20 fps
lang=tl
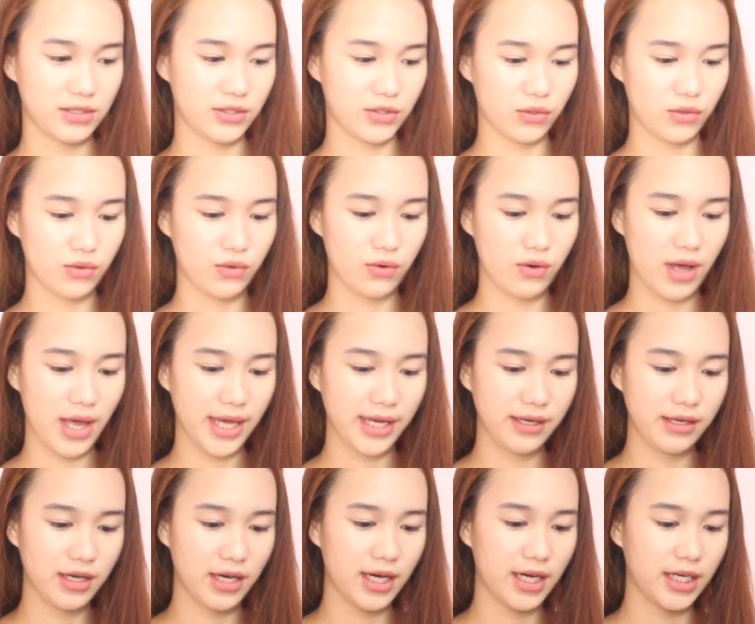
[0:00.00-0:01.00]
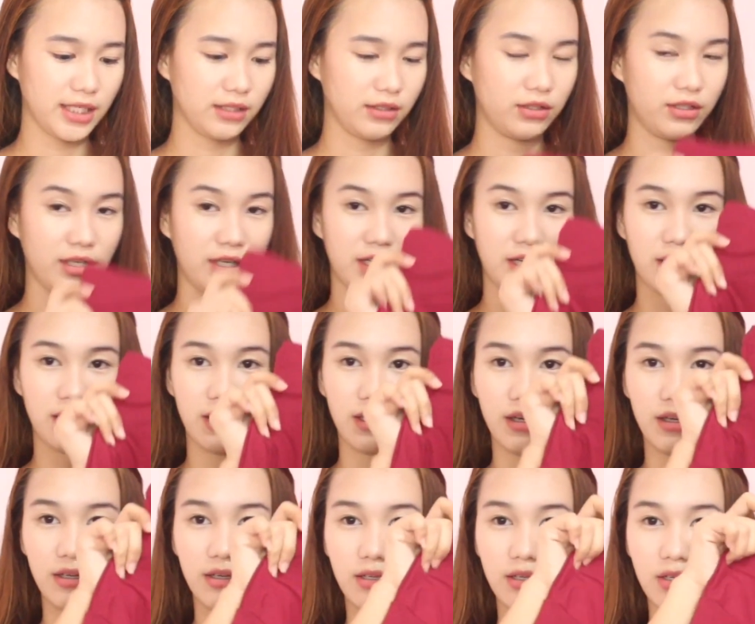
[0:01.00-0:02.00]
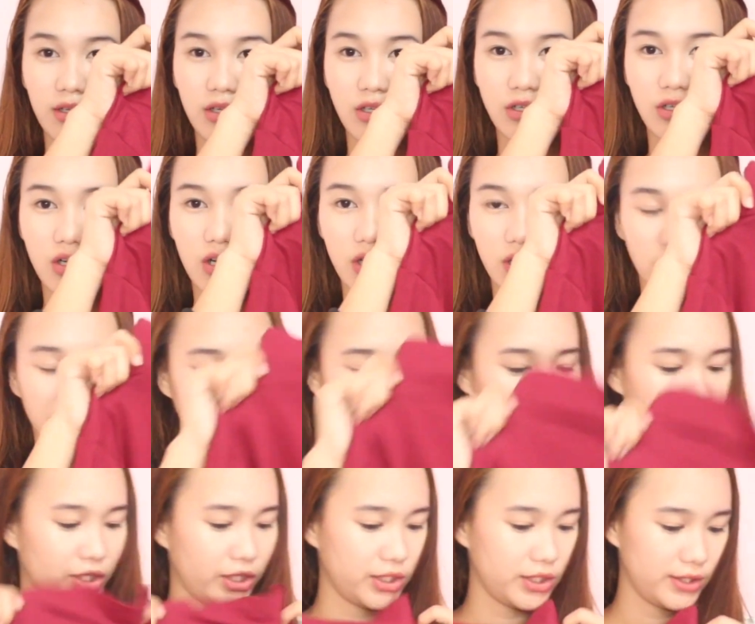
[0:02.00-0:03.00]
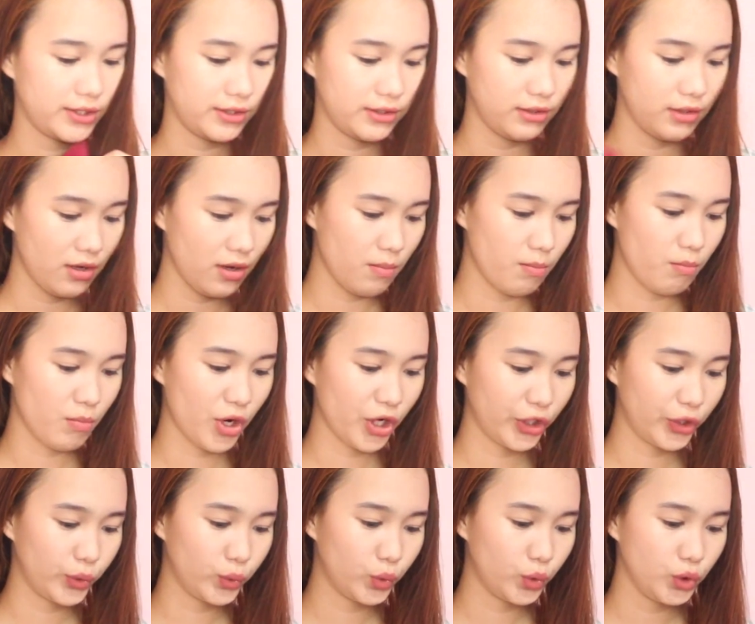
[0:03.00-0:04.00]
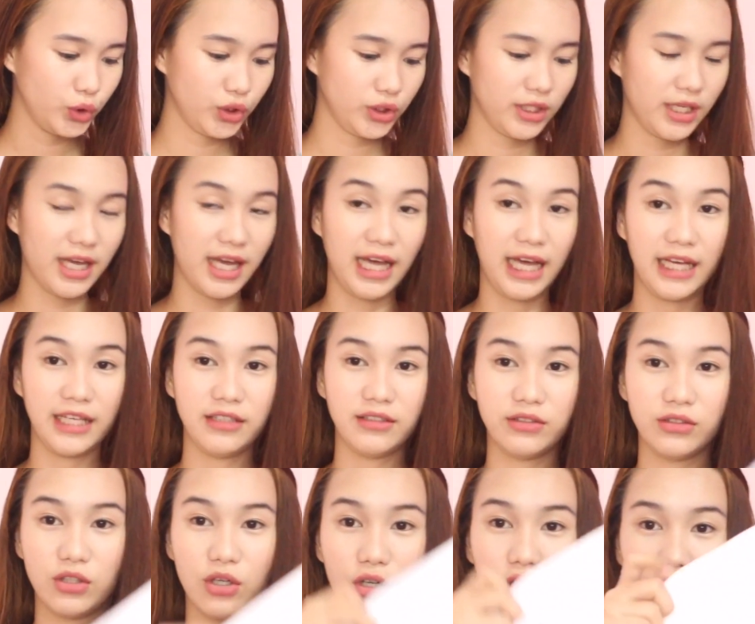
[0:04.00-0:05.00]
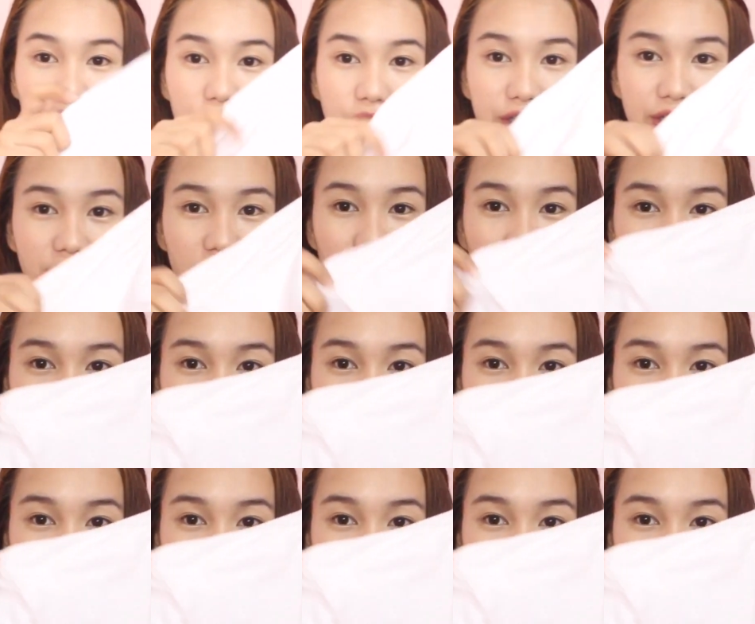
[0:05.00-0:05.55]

So, I got the color maroon and color